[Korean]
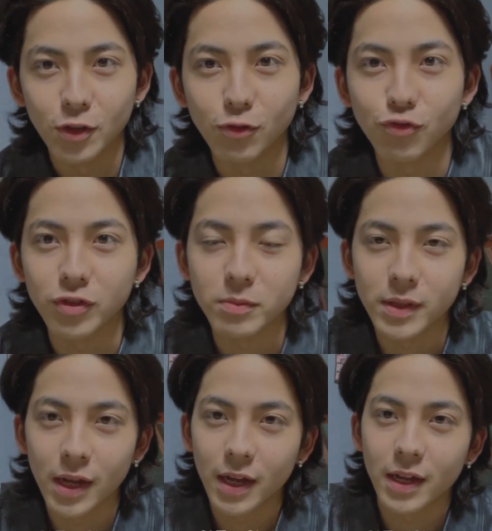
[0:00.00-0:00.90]

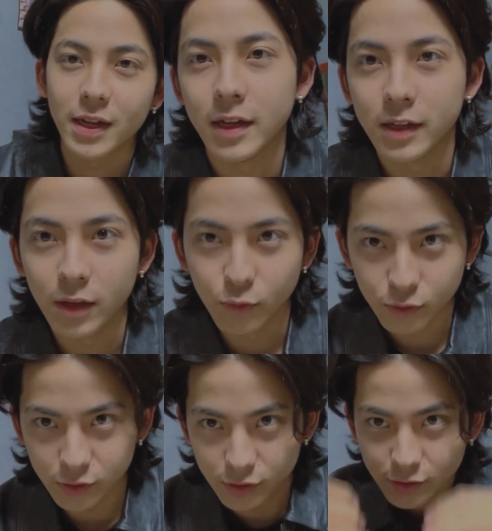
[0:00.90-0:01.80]
영둥입니다 네
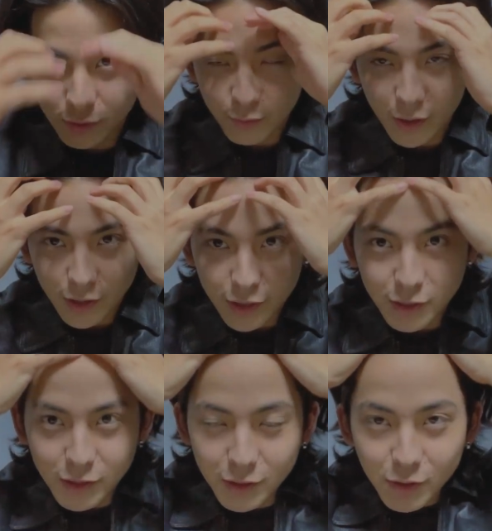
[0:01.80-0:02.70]
오늘은 왜
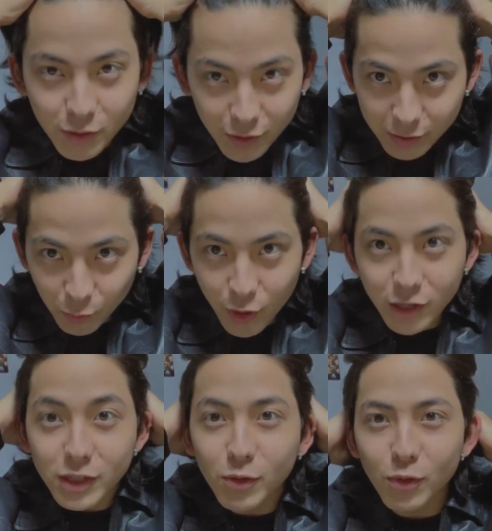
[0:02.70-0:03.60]
이 이
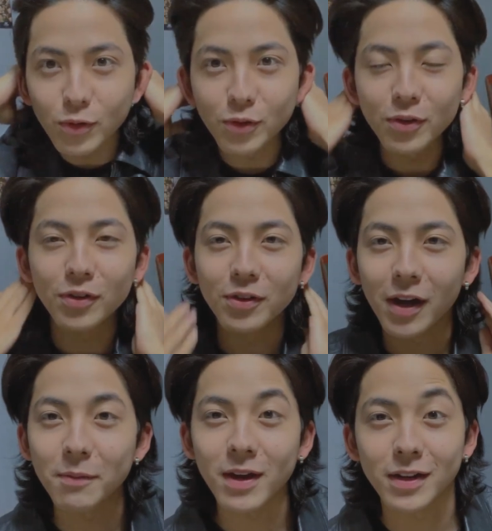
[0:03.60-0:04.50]
모양 이 꼴로
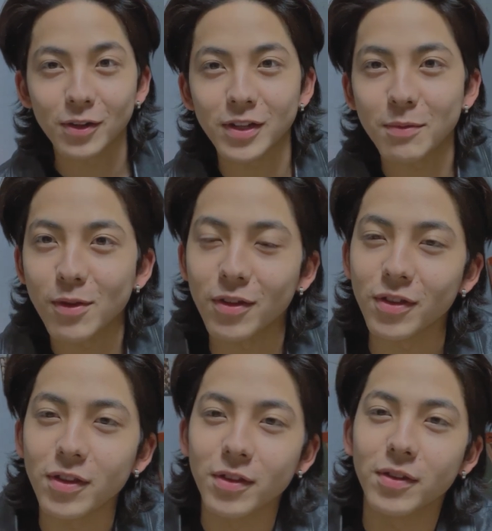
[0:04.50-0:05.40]
카메라를
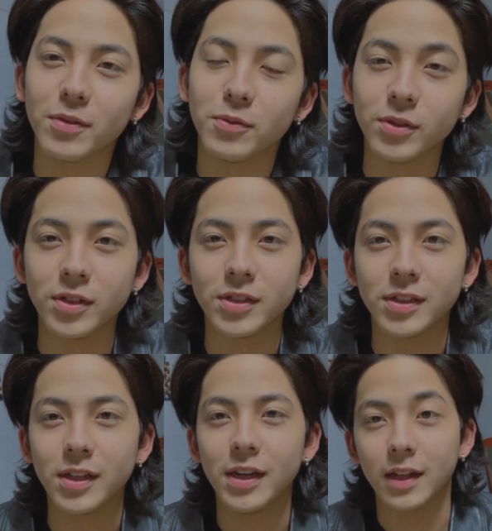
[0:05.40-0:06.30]
켰냐면
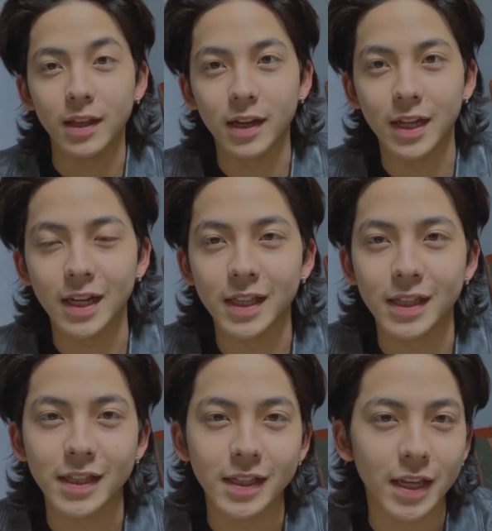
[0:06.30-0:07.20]
오늘은
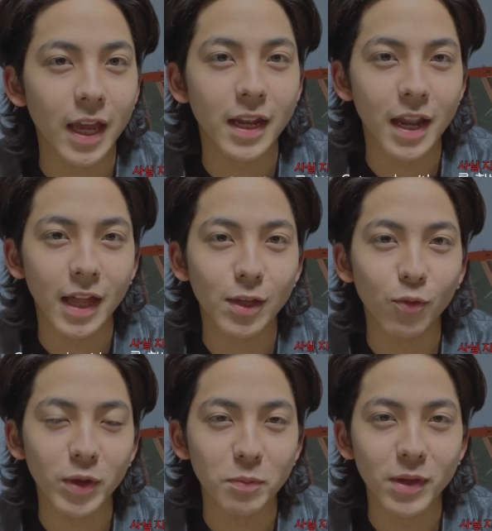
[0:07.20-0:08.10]
간단한 Get Ready
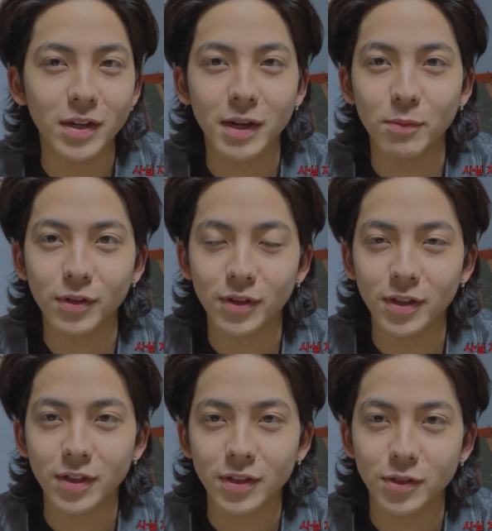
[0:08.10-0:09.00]
With Me를 한번
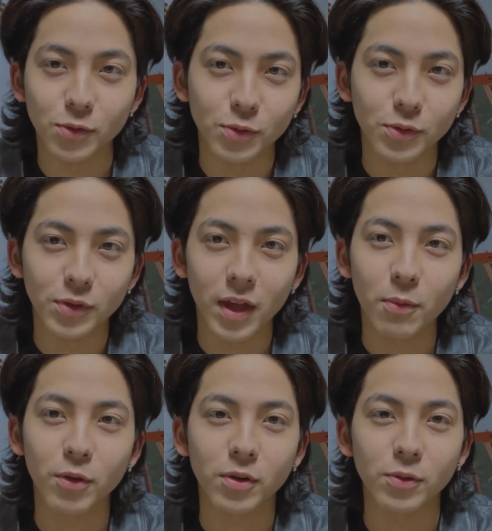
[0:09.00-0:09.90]
저도
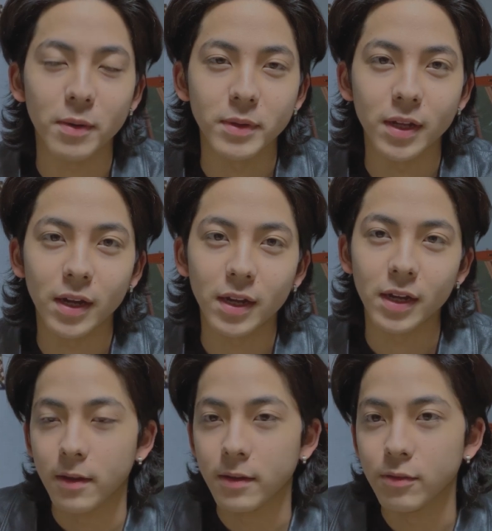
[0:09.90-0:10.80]
해보려고 합니다
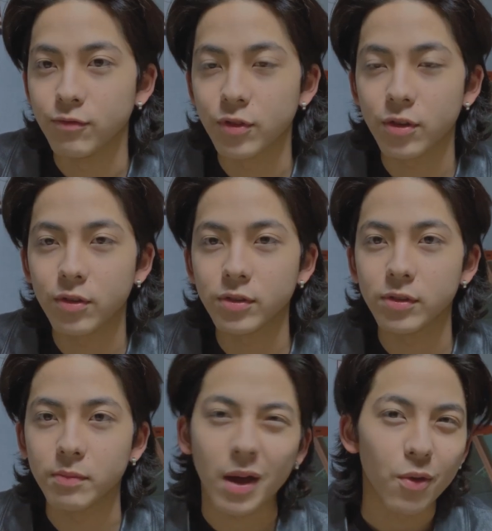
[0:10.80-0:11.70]
어,
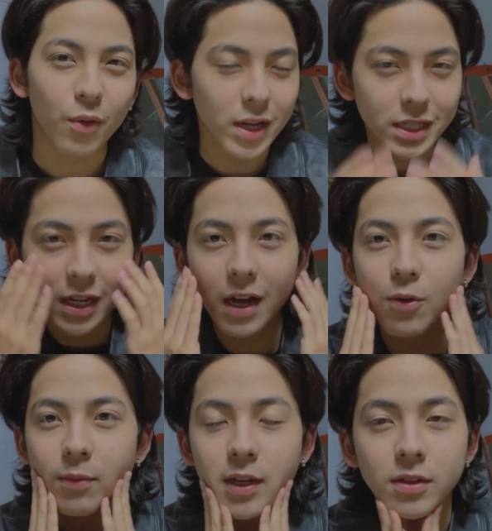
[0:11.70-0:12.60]
우선은 막
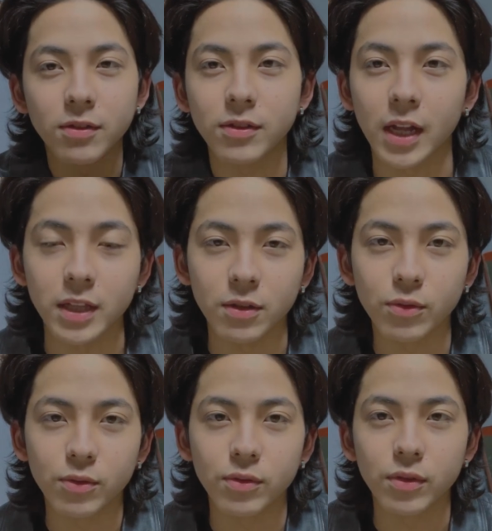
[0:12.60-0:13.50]
화장하고 막 이런 건
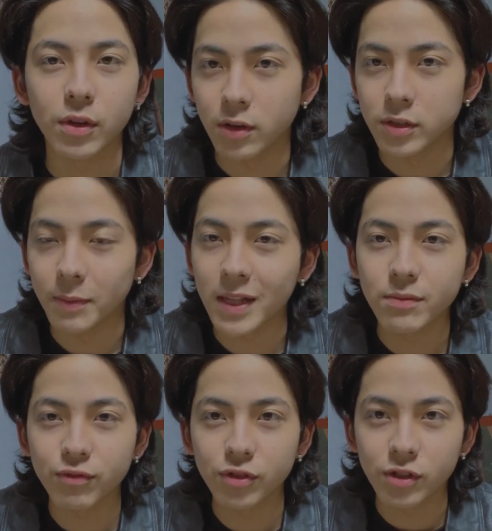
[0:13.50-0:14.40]
아니고 어, 이제
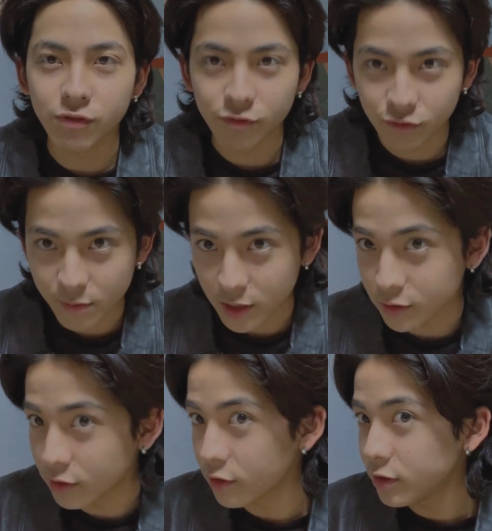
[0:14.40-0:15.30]
많은 분들이
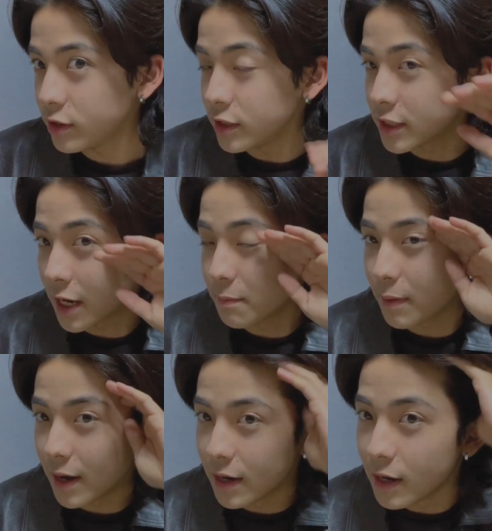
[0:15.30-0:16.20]
궁금해하셨던 이
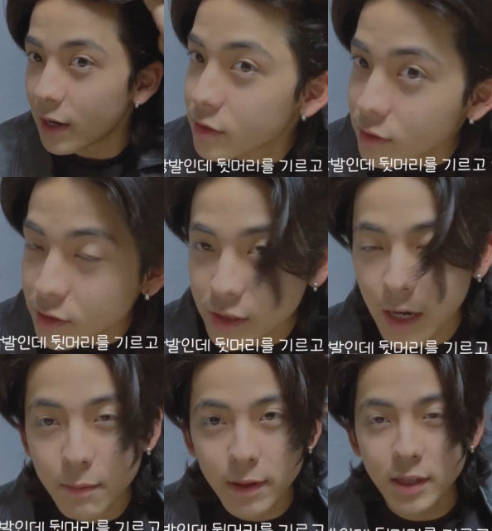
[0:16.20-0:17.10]
장발 저는
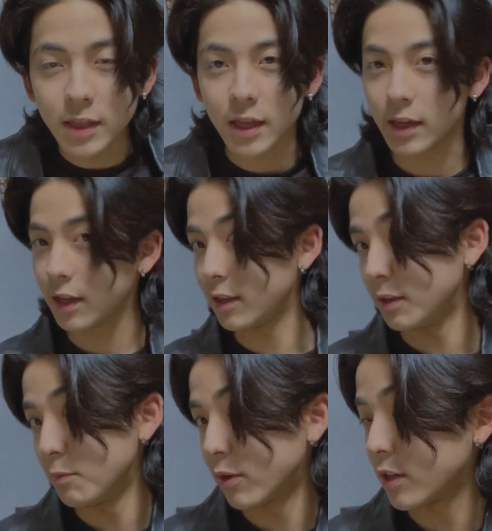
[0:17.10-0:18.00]
장발인데
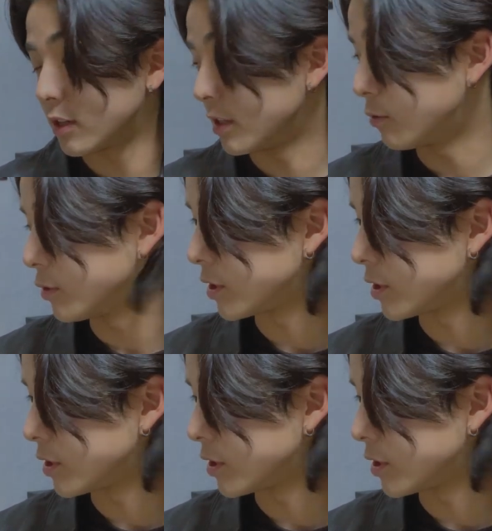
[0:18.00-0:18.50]
뒷머리를 기르고